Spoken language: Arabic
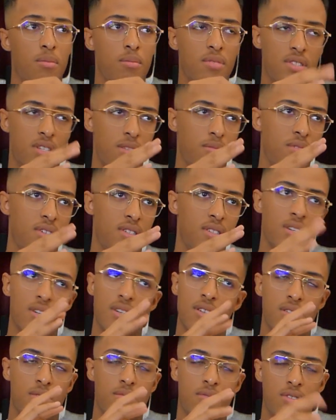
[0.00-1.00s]
بصح باه
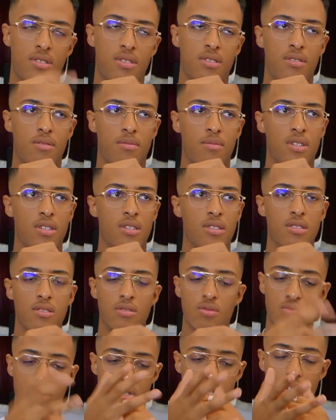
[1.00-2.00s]
نقرا ما, ما
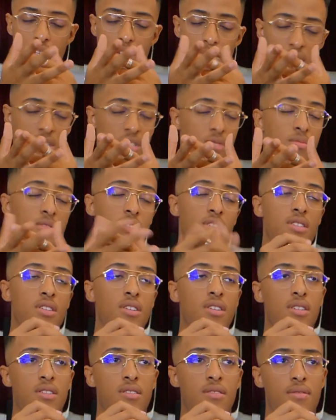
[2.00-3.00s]
قريتش وان شاء الله ماذا بيا
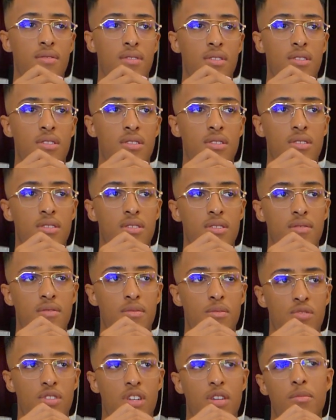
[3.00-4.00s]
نقرا في
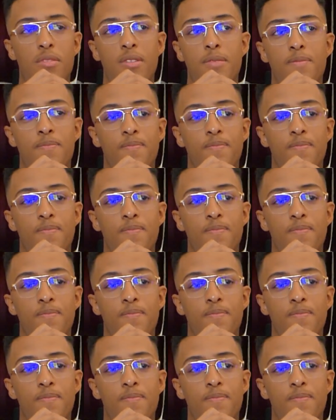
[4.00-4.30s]
المستقبل